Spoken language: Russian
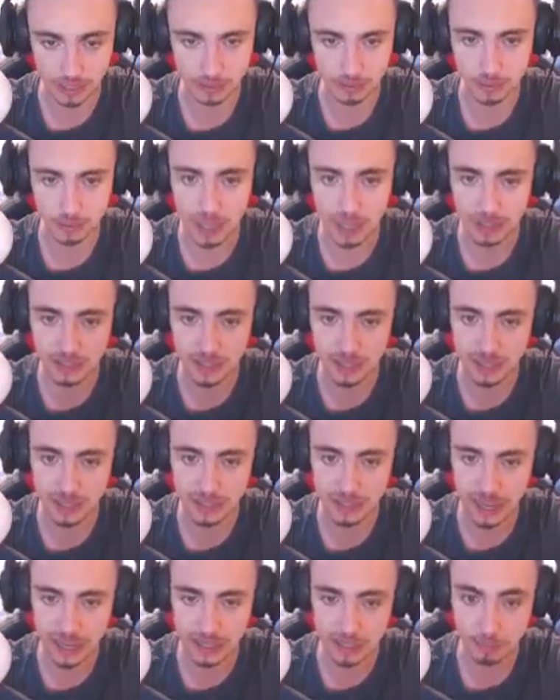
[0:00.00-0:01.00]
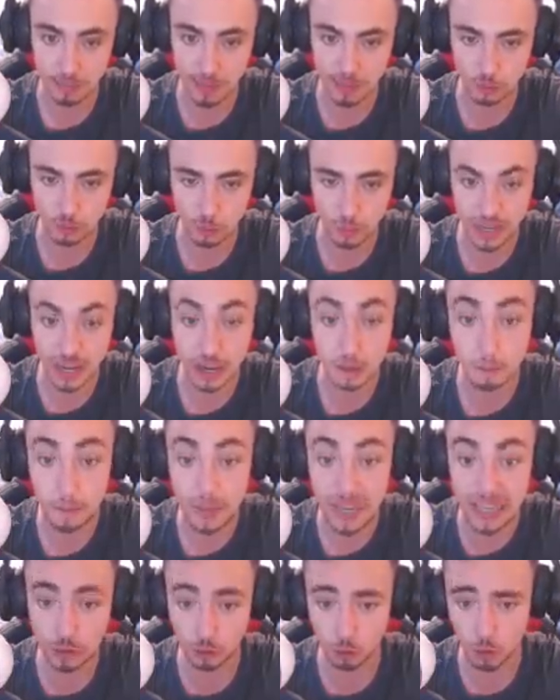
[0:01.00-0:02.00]
Ну ладно, Геннадий, биту убери,
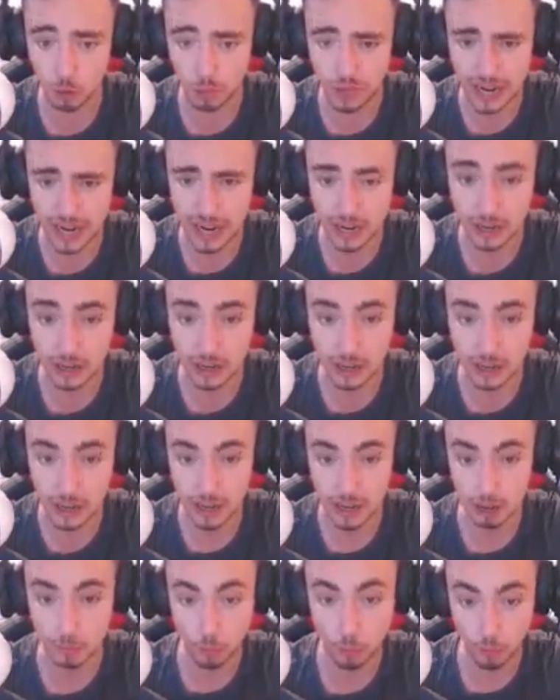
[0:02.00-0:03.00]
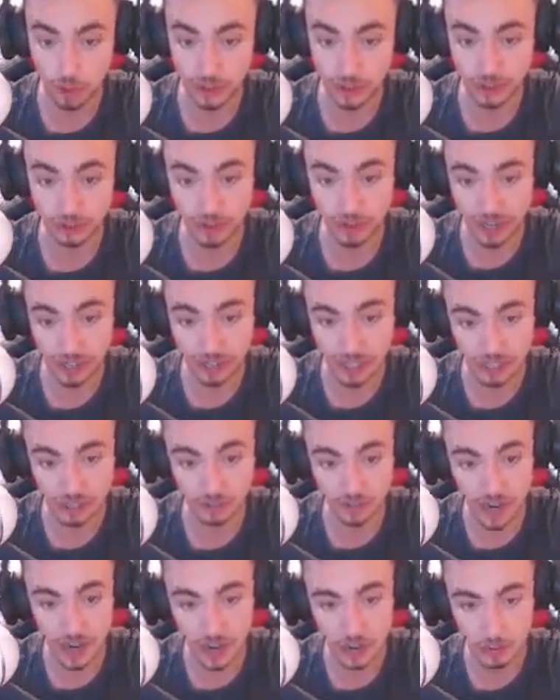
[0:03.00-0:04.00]
биту убери. Бой 2 на
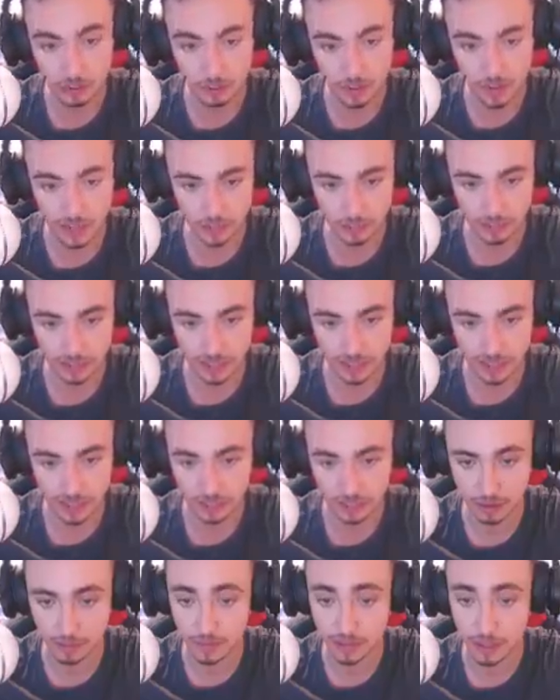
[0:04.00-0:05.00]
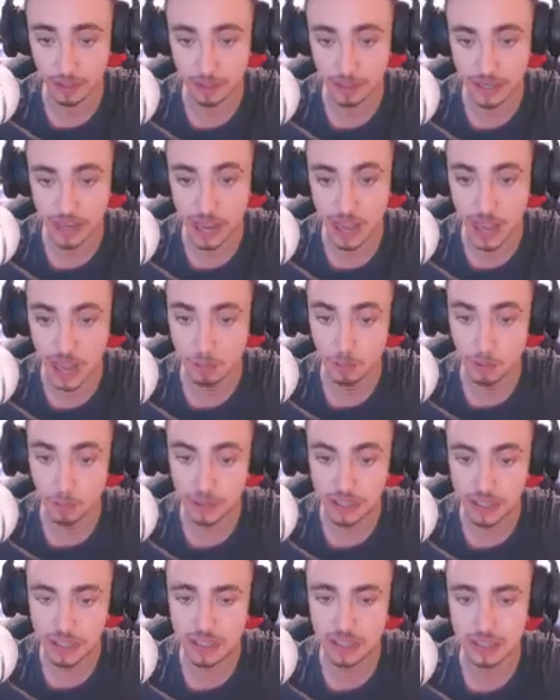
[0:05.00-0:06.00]
2, не смотри на, на меня,
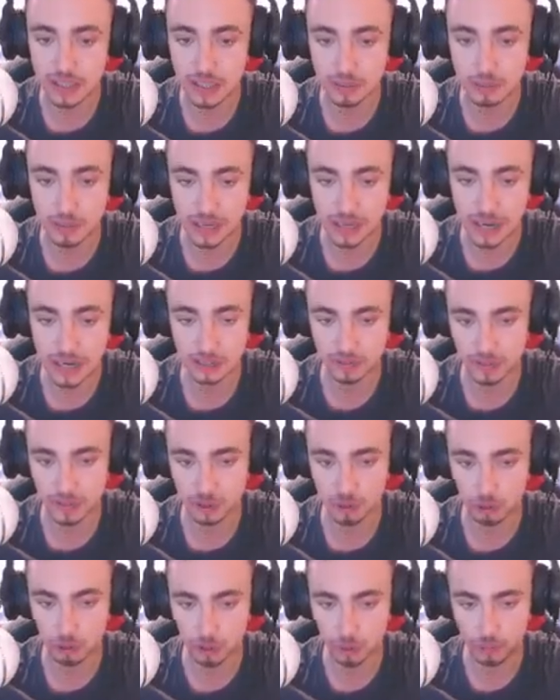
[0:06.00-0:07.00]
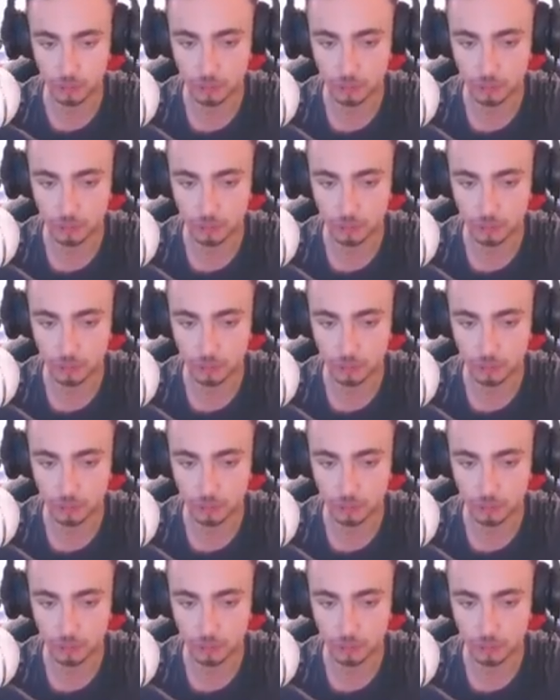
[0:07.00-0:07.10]
победитель забирает все.